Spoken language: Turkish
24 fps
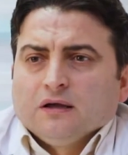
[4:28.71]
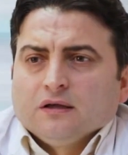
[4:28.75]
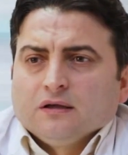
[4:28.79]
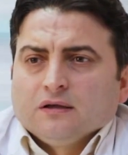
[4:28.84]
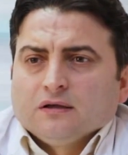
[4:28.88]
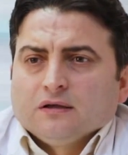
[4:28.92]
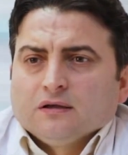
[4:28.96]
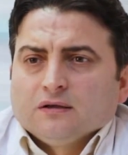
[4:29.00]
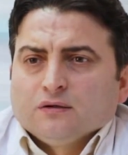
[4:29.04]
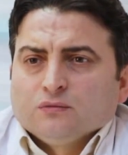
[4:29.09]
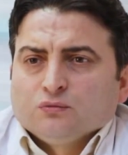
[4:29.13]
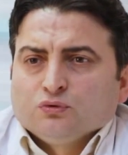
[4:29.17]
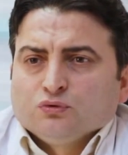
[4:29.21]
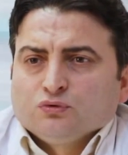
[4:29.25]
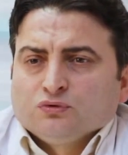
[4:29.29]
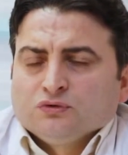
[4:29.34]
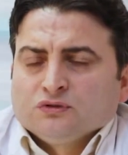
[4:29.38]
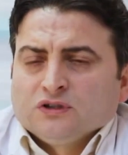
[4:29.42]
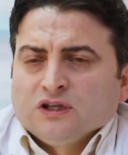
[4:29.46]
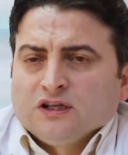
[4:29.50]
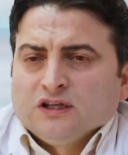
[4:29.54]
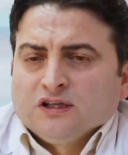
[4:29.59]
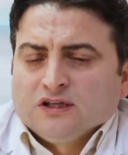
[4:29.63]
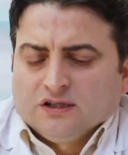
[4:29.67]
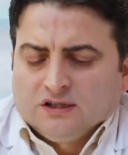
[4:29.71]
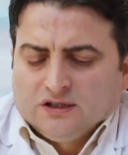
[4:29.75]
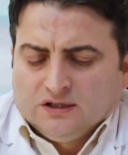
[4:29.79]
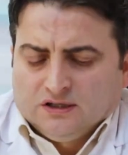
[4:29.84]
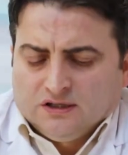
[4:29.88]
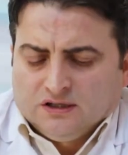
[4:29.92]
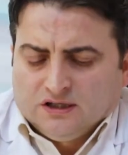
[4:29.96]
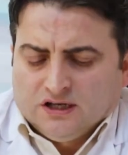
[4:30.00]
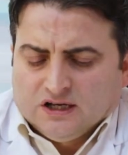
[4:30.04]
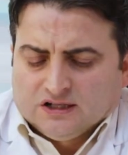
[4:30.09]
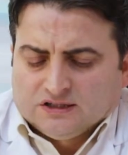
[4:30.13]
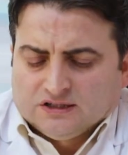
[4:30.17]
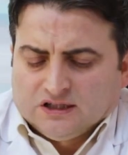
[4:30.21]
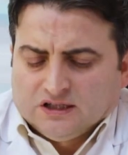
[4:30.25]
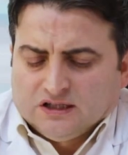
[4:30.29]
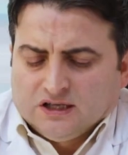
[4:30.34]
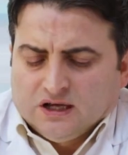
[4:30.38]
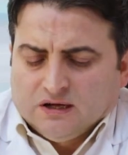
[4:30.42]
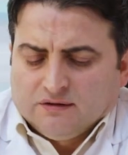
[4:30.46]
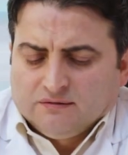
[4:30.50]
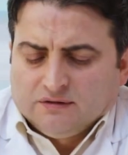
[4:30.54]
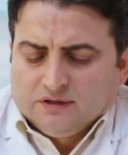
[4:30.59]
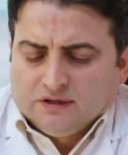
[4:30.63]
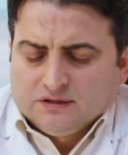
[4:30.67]
E, bununla ilgili ilaç
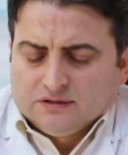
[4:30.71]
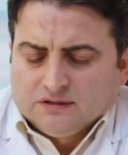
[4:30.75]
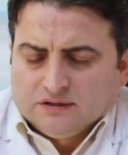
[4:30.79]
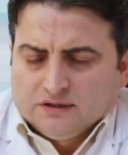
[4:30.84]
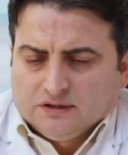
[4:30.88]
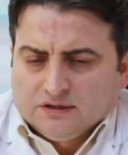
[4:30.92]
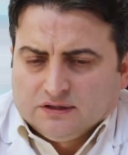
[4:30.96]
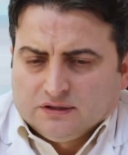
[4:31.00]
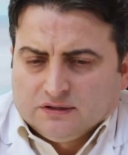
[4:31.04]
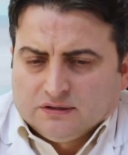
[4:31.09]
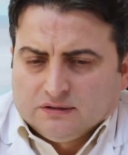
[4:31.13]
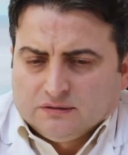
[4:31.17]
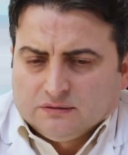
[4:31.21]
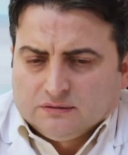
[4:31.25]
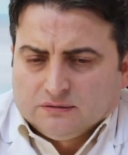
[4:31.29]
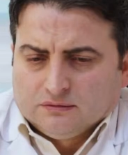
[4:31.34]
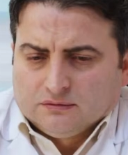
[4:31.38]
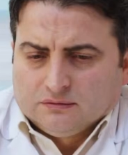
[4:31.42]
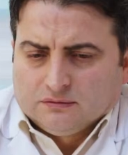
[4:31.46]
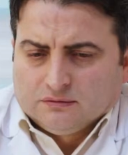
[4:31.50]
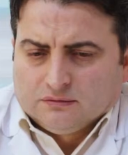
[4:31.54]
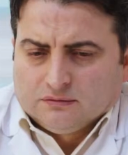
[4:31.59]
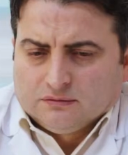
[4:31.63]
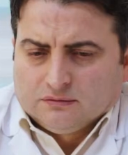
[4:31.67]
tedavilerinde de e,